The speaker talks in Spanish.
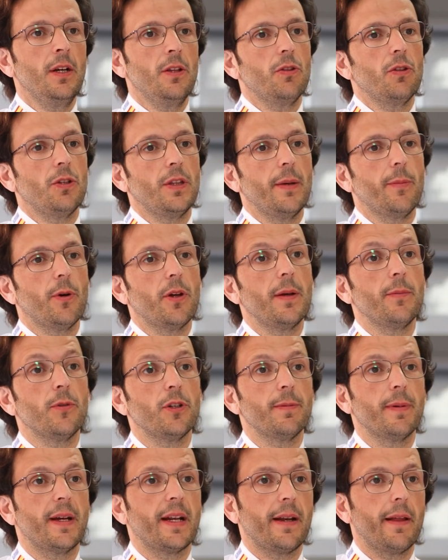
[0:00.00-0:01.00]
donde
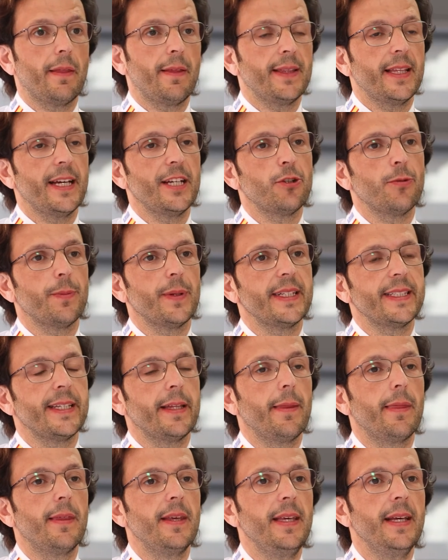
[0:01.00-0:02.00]
podemos ver recetas súper
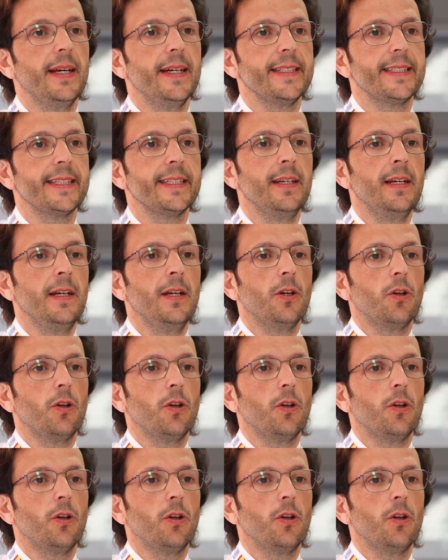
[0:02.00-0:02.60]
sencillas